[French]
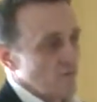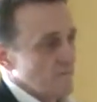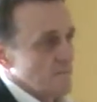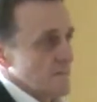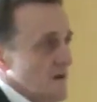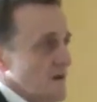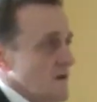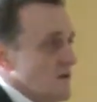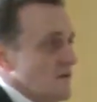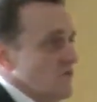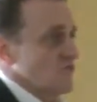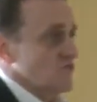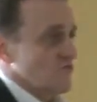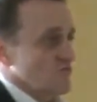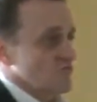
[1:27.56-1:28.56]
l'établissement.
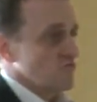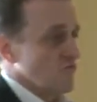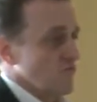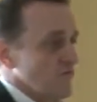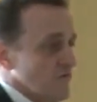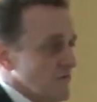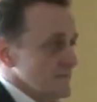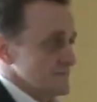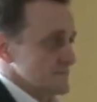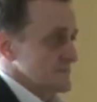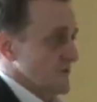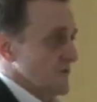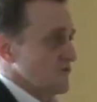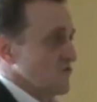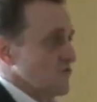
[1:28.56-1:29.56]
Ce qui est très fort, c'est le
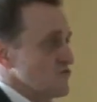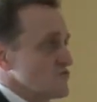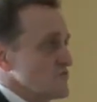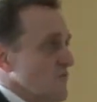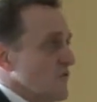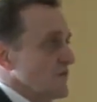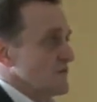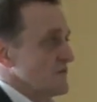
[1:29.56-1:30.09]
service,